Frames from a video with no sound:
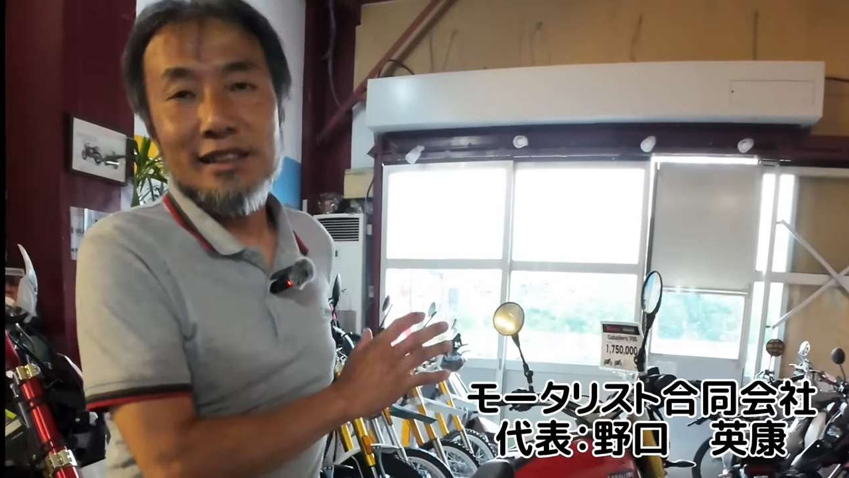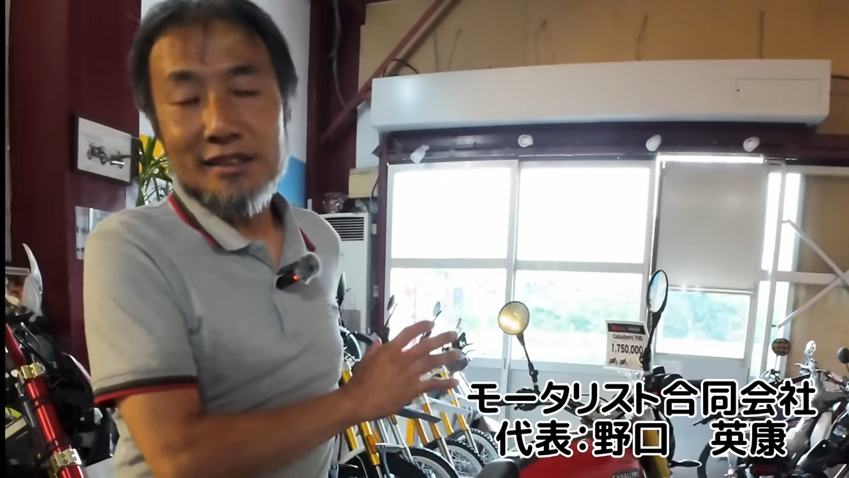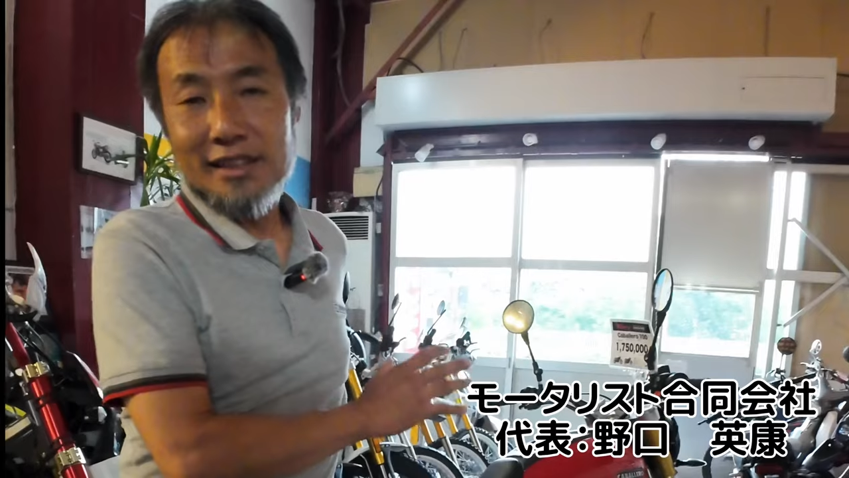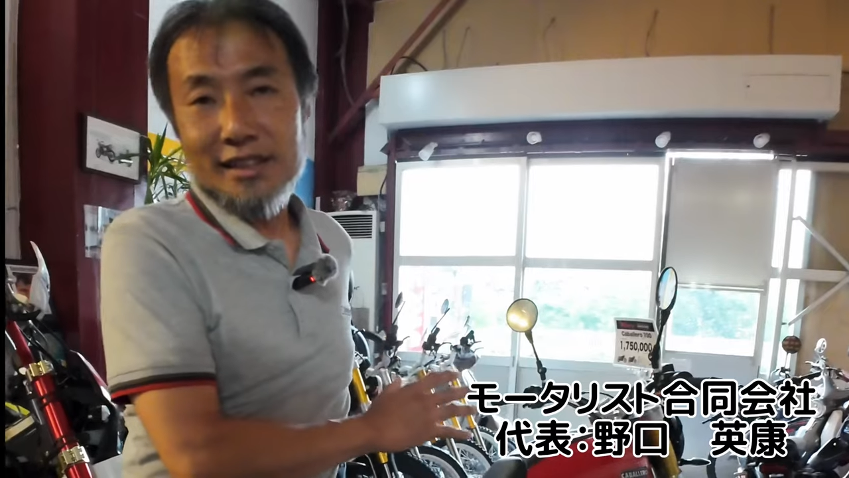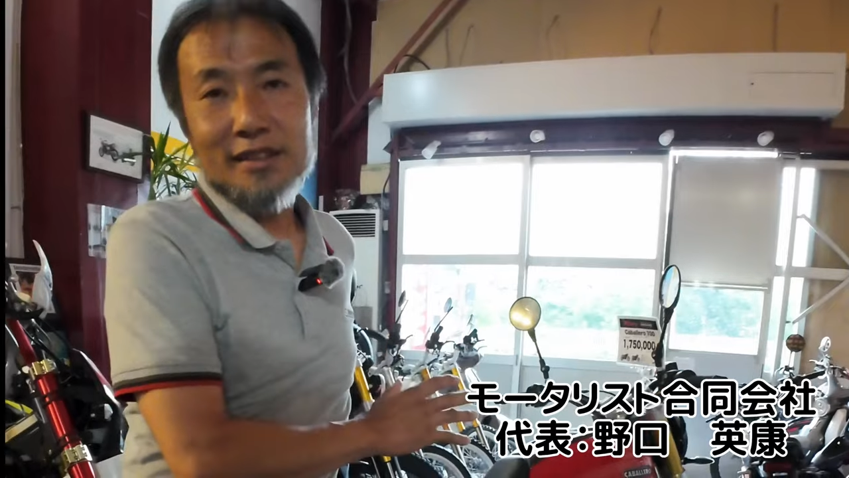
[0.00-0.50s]
な
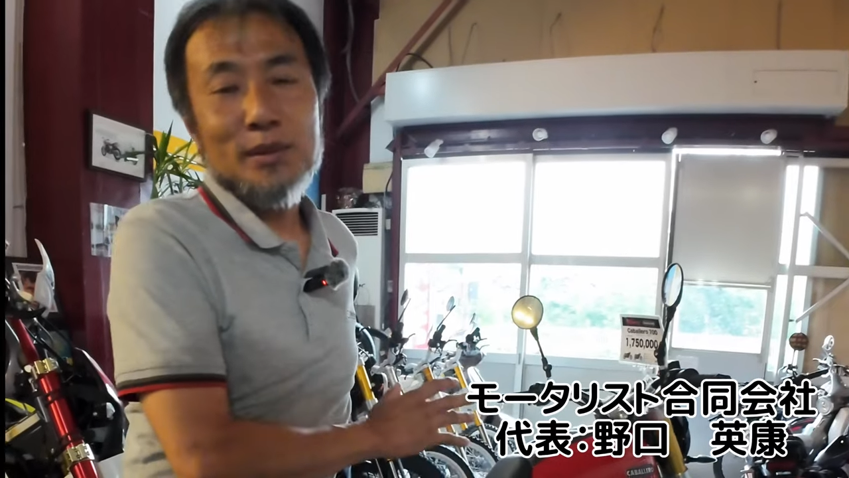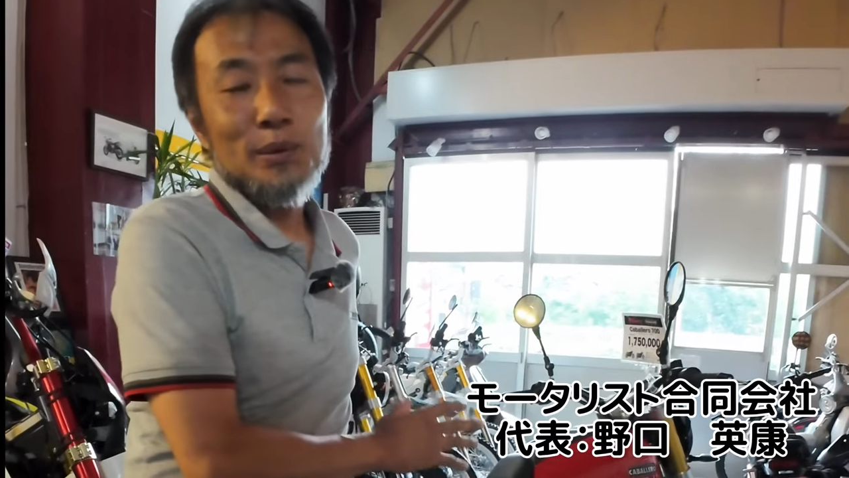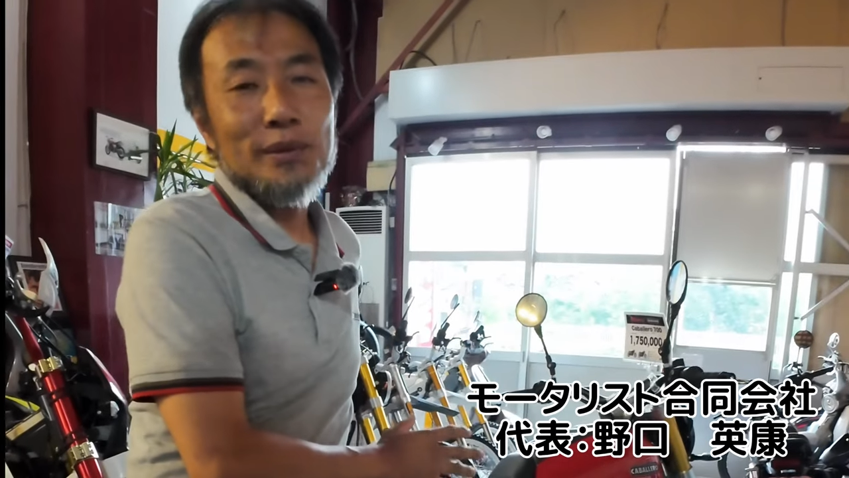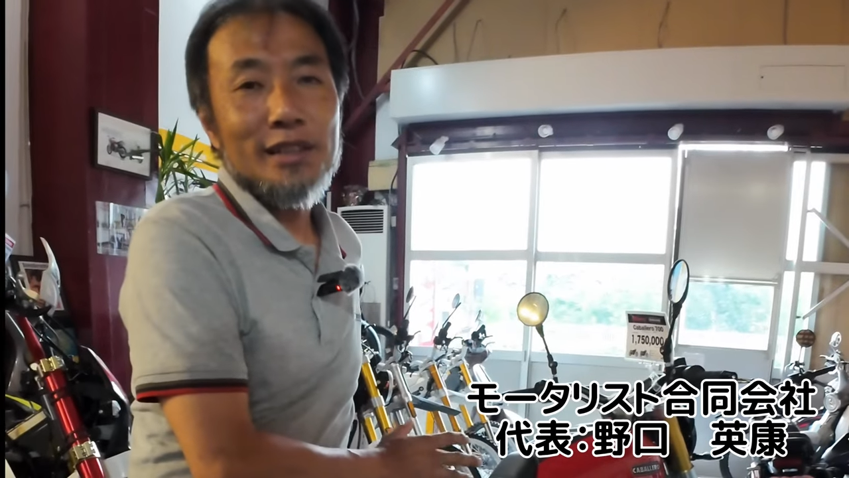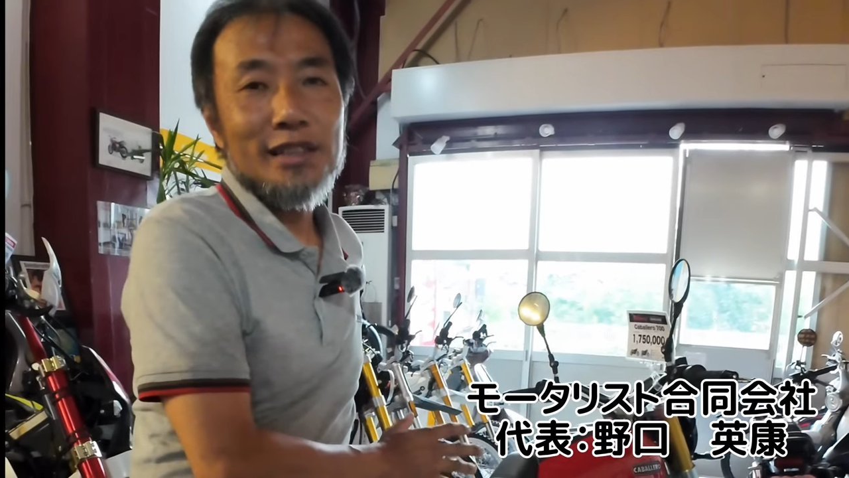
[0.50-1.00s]
んで
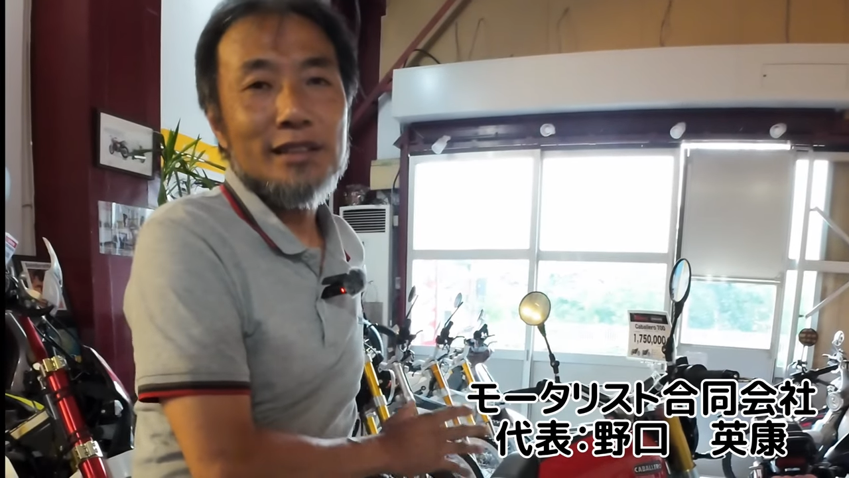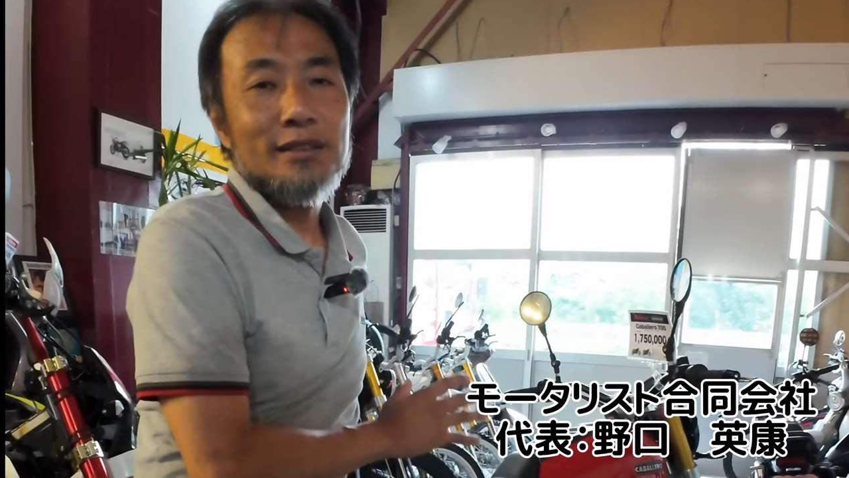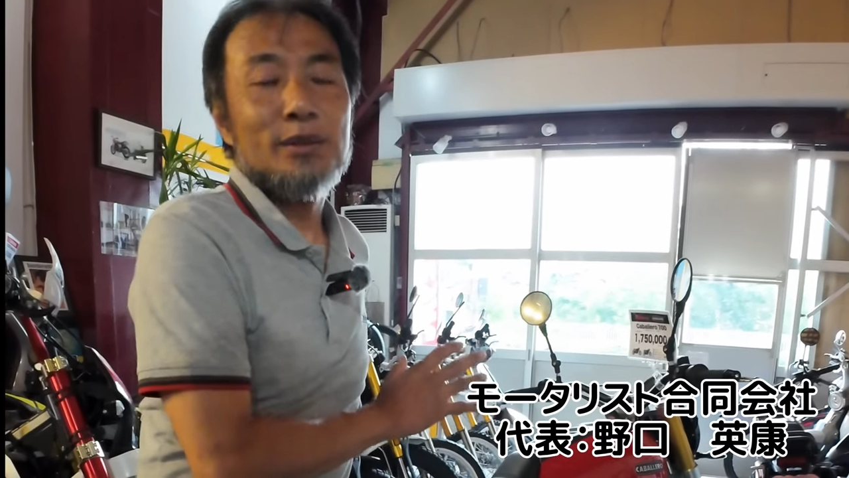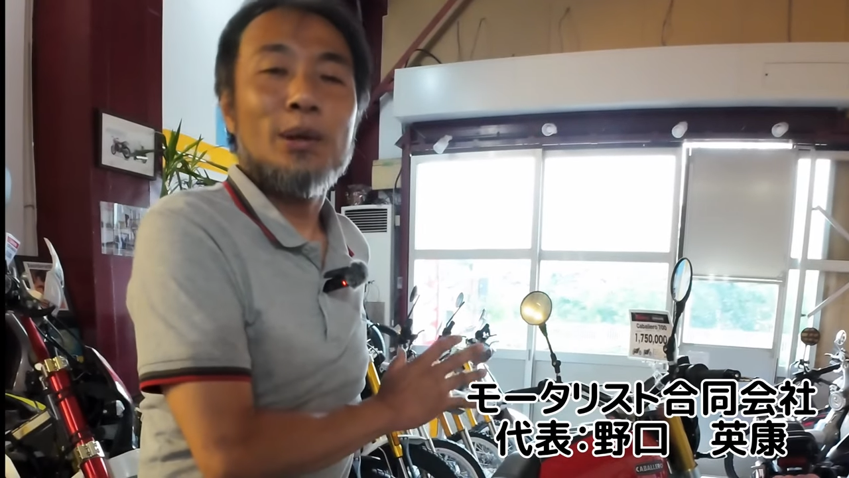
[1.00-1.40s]
こんなに